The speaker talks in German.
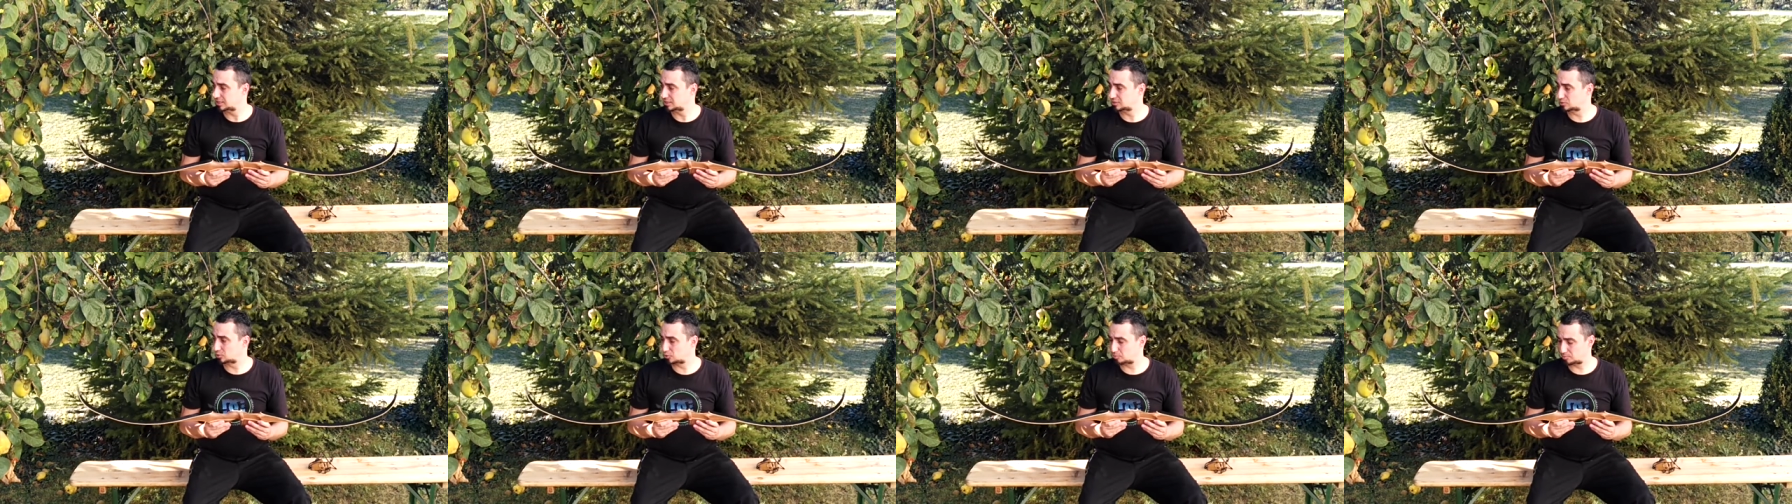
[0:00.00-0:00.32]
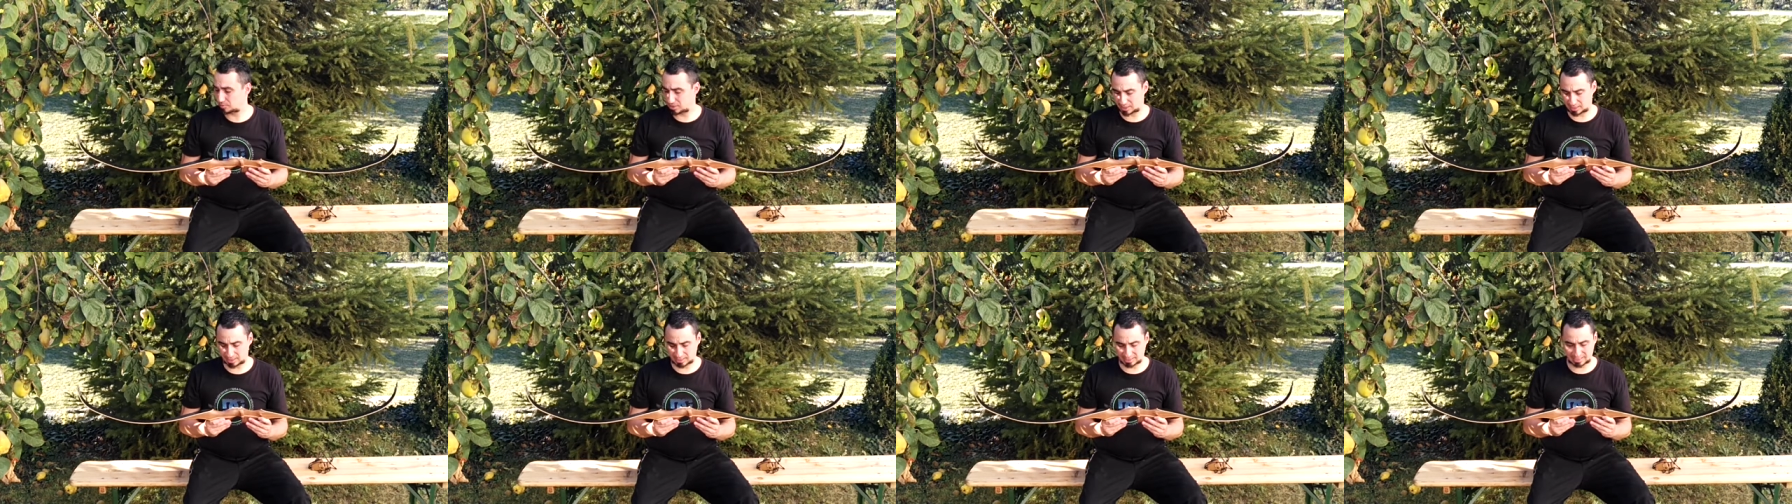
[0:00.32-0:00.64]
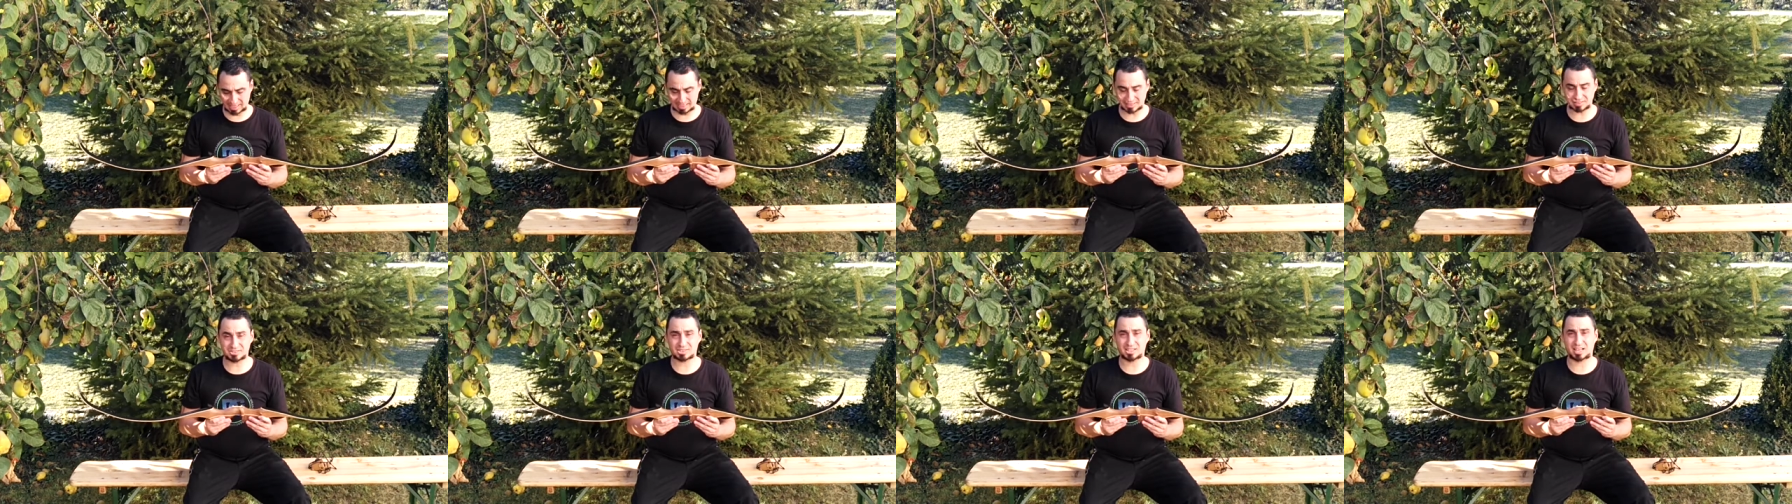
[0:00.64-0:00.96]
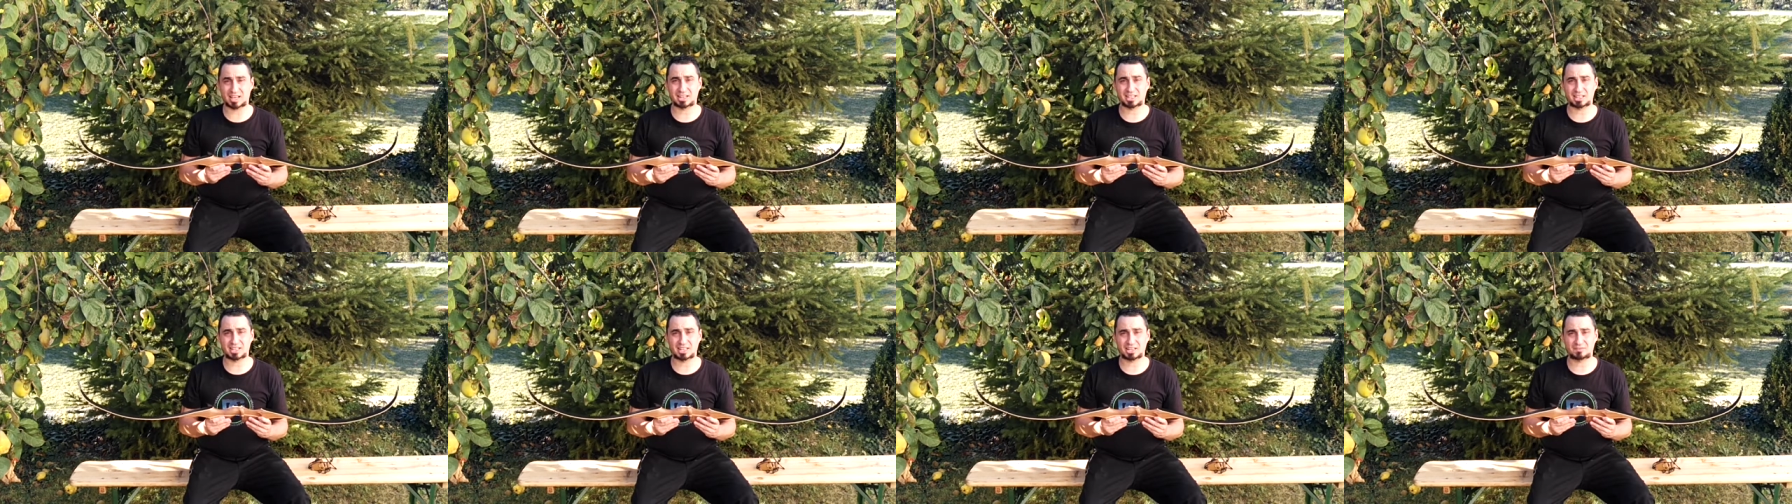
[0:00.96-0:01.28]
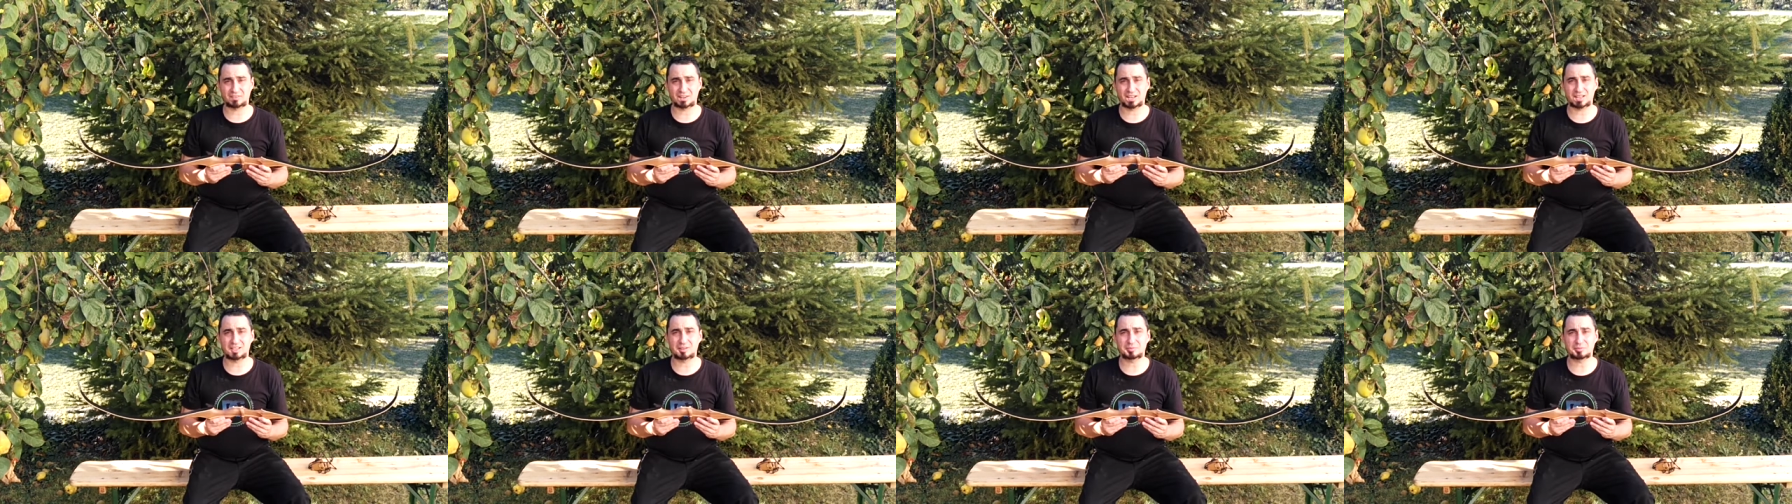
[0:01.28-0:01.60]
nochmal eine ganz
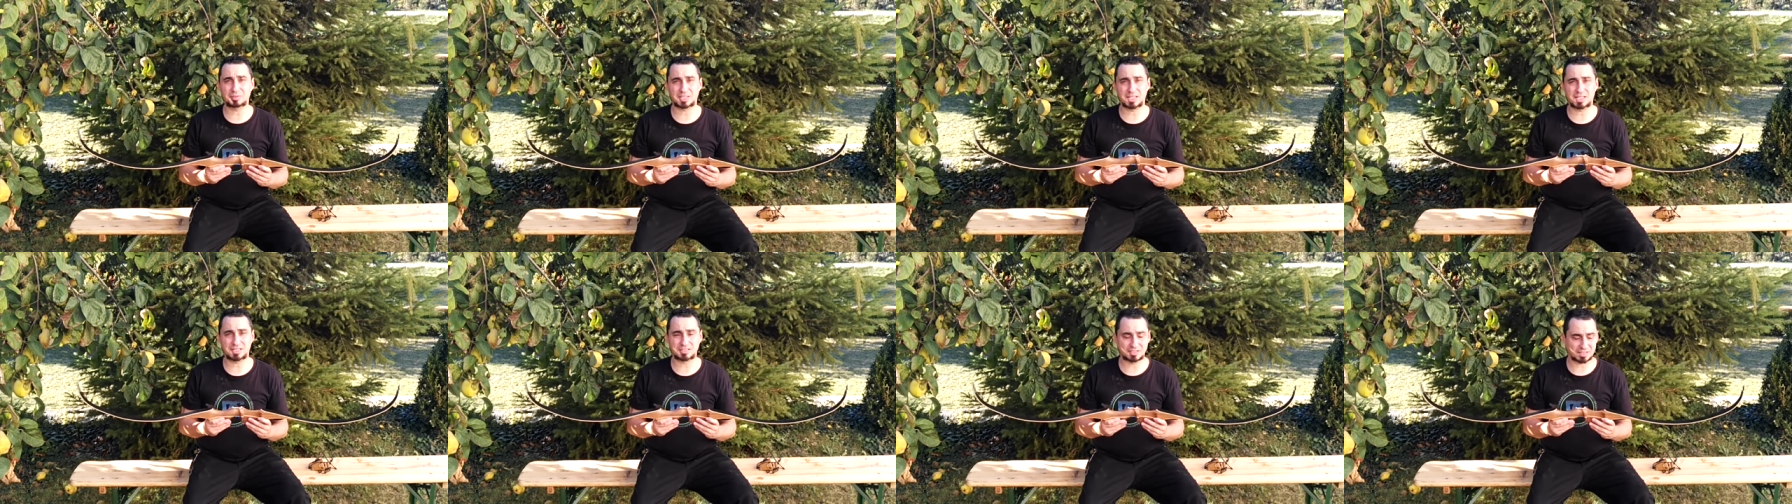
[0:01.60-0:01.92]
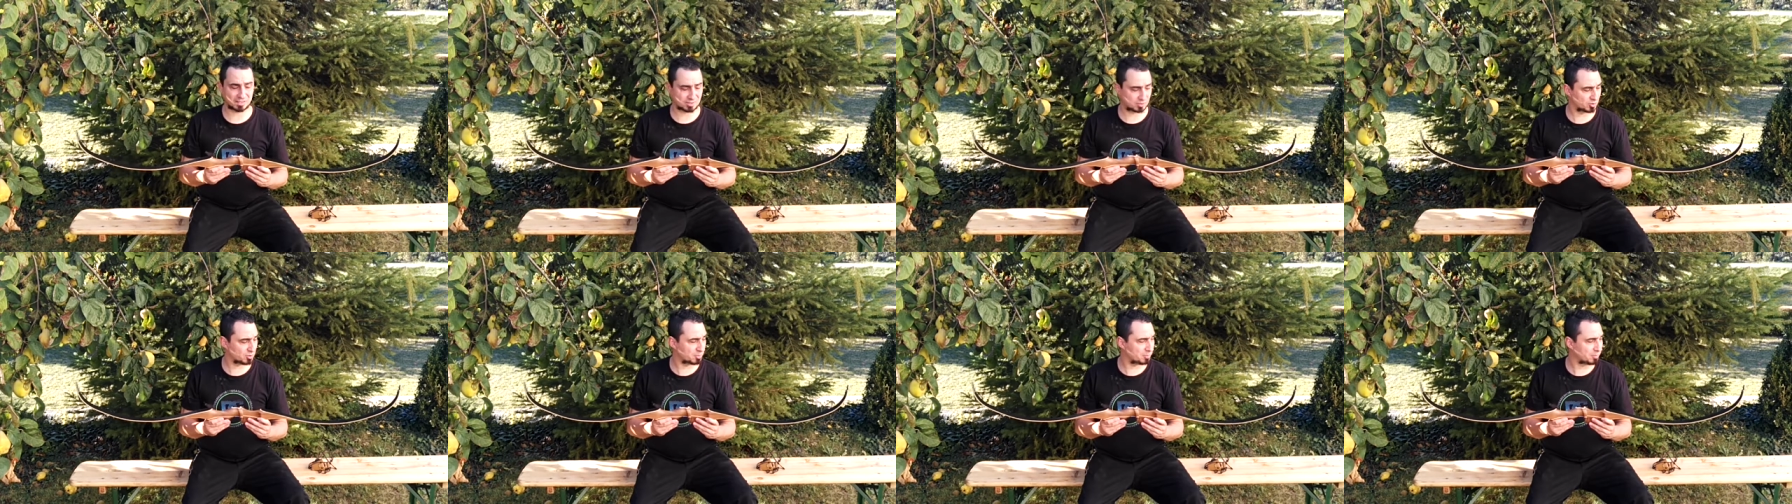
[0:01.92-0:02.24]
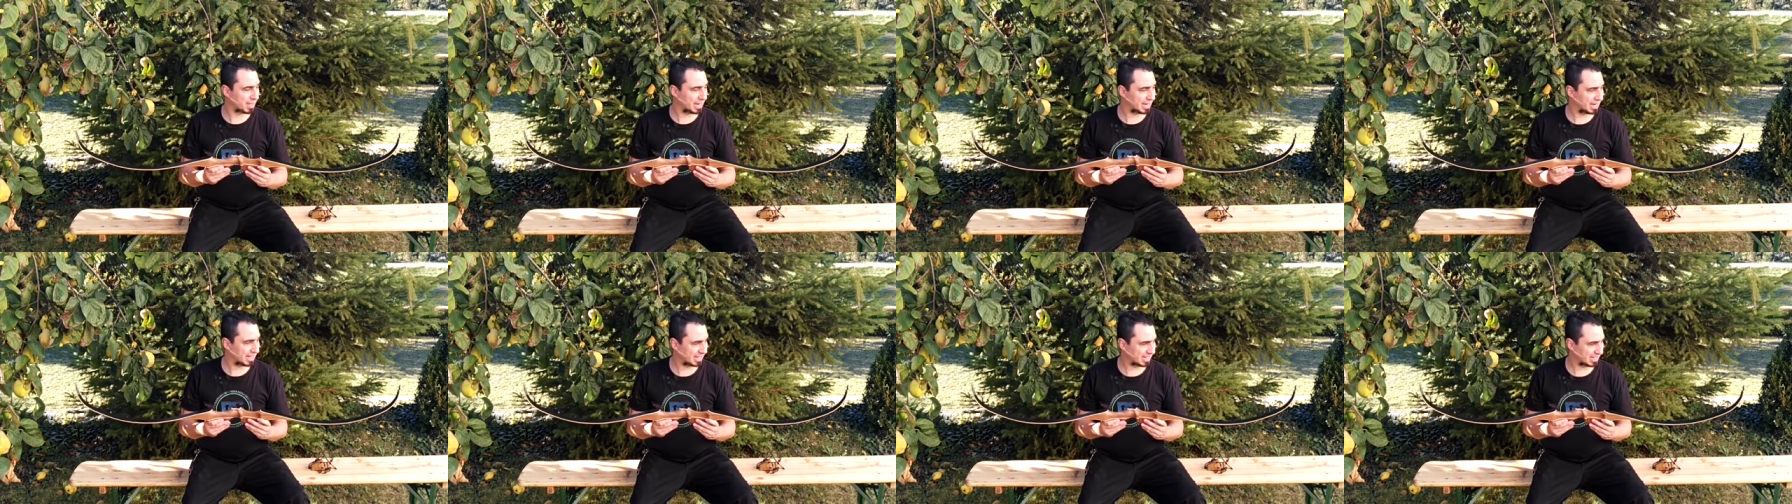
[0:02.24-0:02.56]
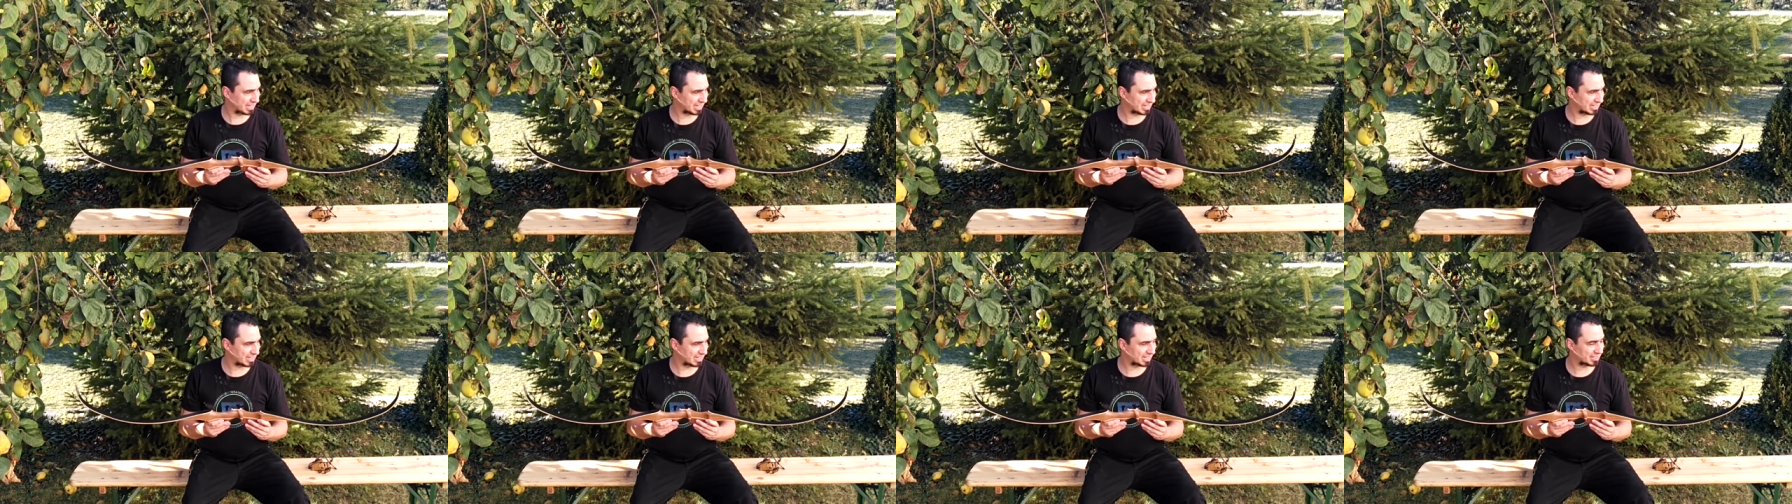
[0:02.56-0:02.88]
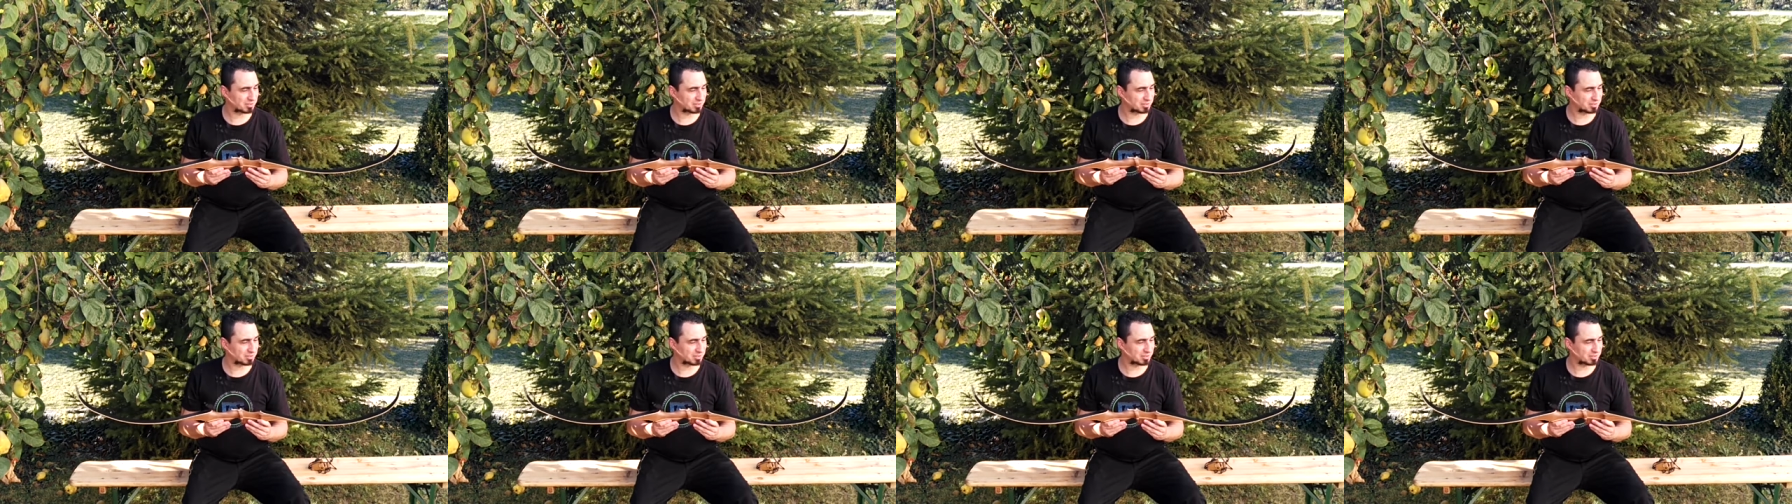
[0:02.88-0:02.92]
andere Welt im Gegensatz zum Malachit.